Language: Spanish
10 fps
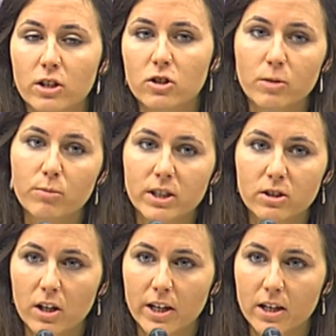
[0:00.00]
que no se puede
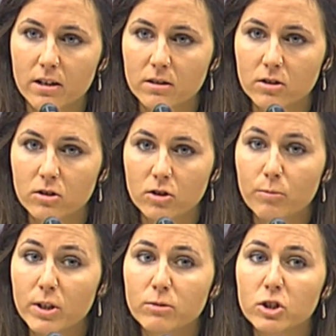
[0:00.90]
tolerar.
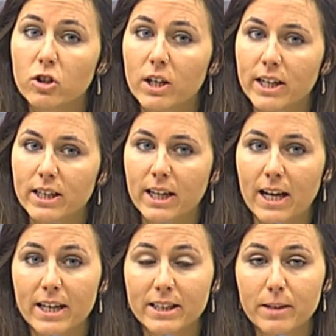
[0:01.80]
No podemos tolerar que
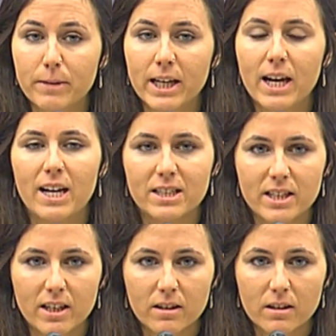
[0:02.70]
la gente venga
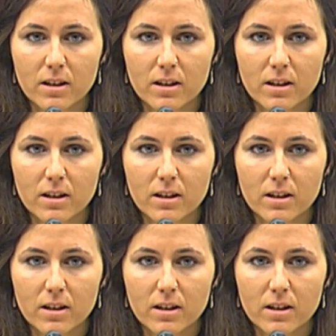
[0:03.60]
así,